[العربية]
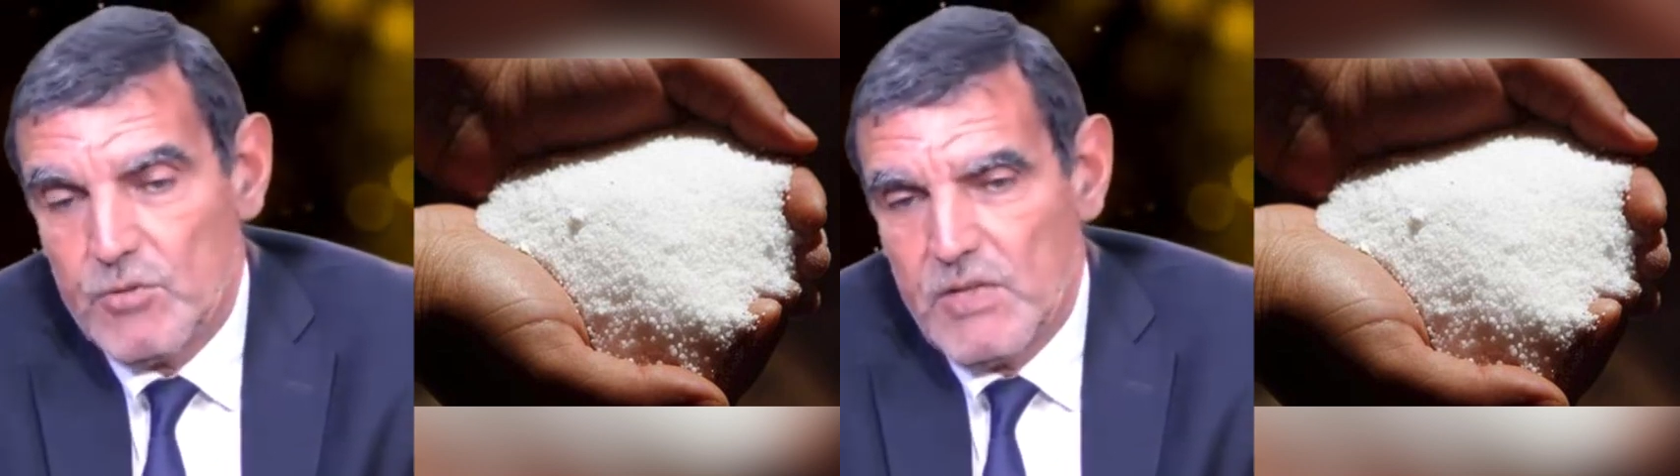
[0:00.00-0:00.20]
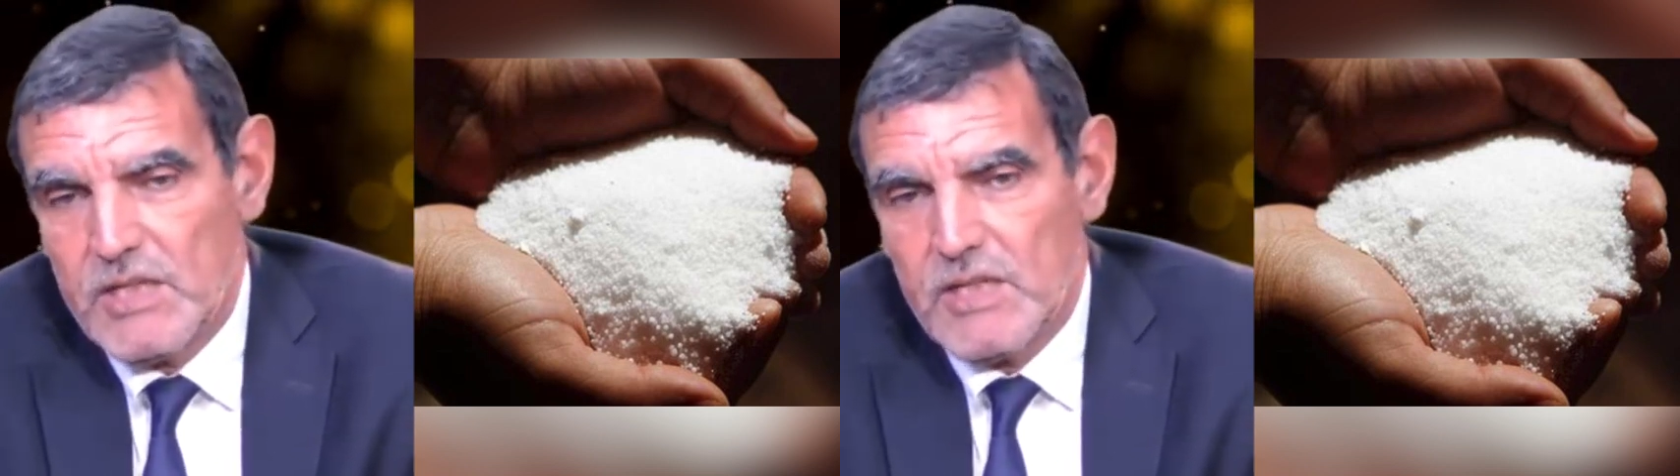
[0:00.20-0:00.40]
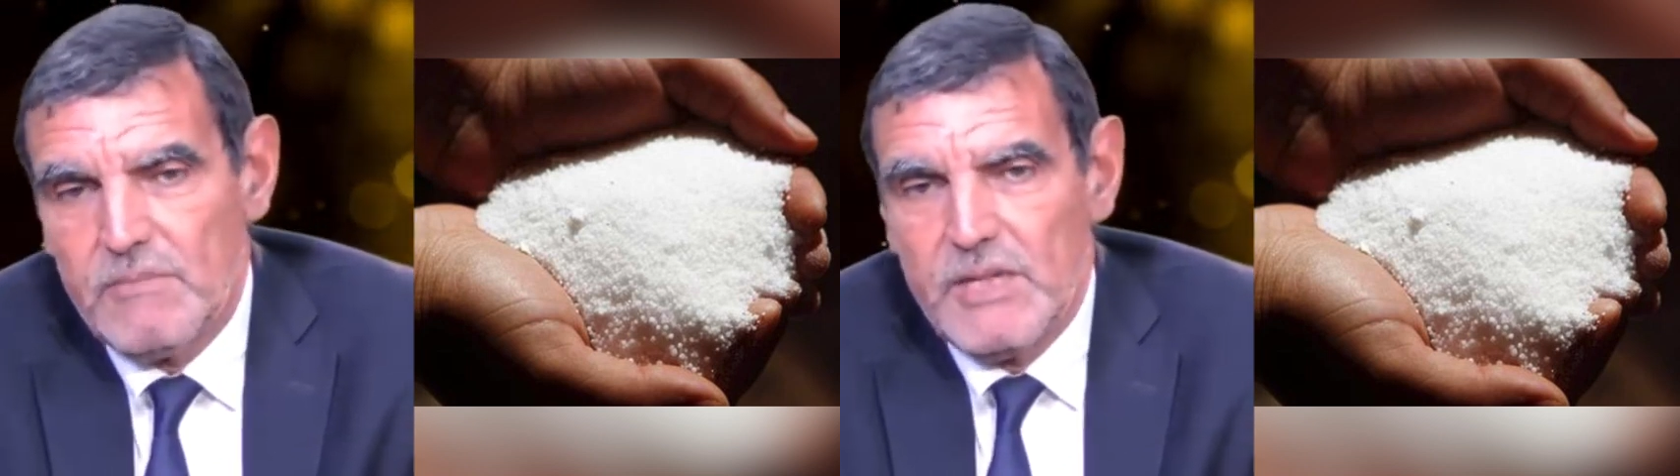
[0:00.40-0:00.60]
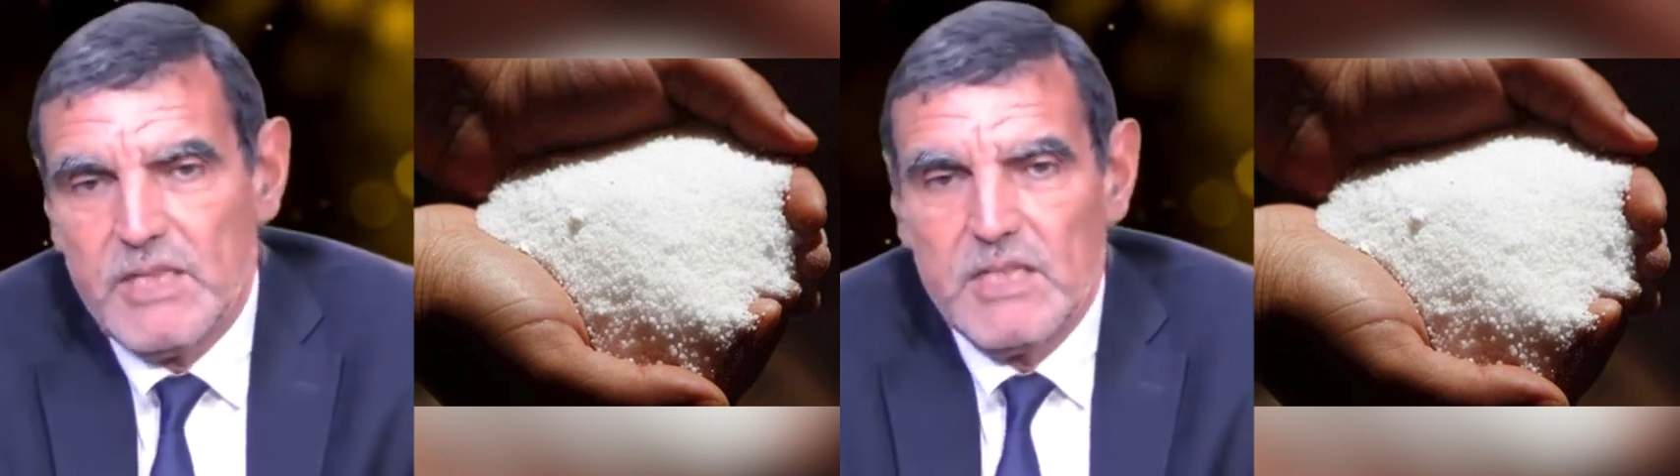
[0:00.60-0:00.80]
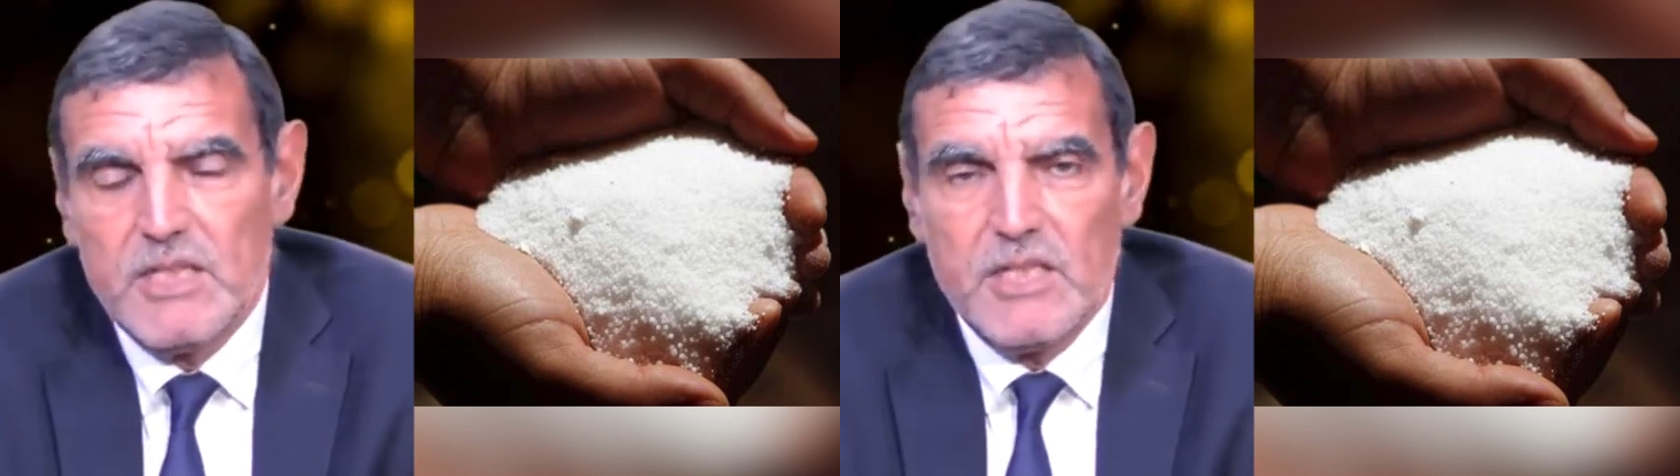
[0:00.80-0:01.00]
تؤرق
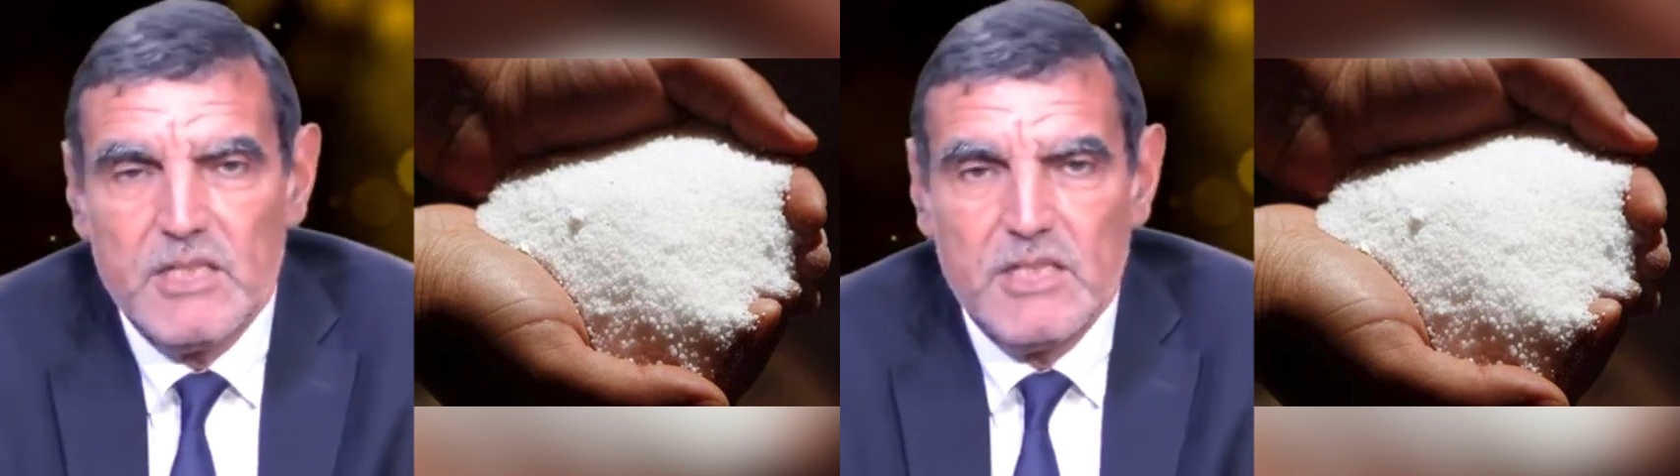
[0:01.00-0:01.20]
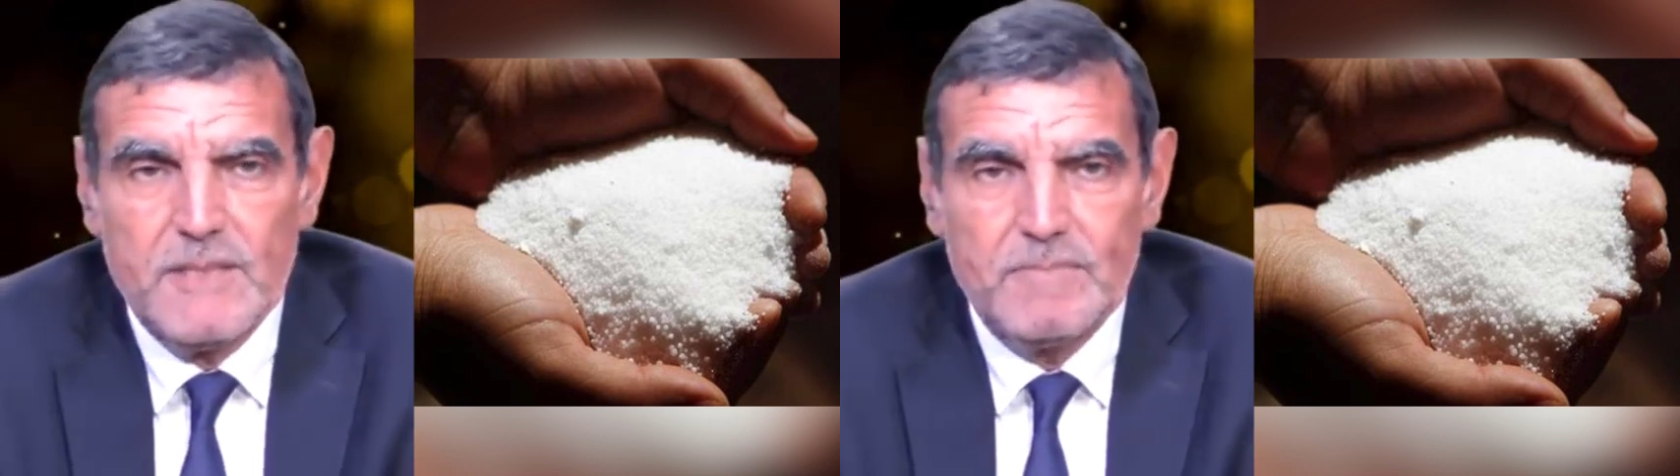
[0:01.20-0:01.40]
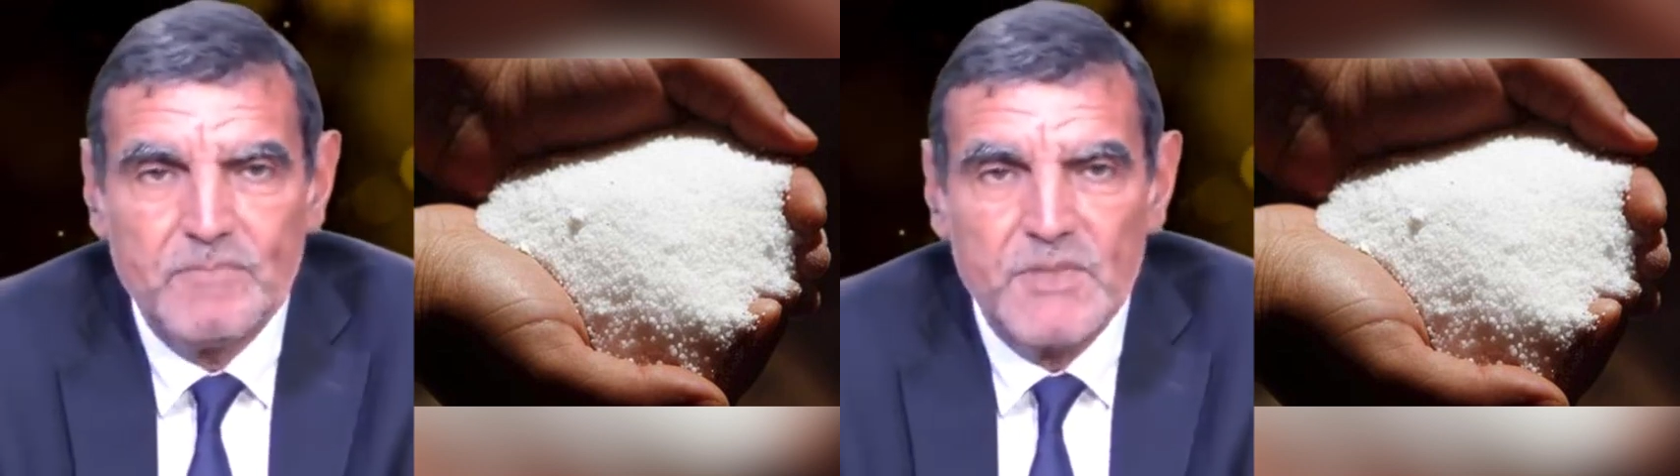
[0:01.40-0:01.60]
المعدة كثيرا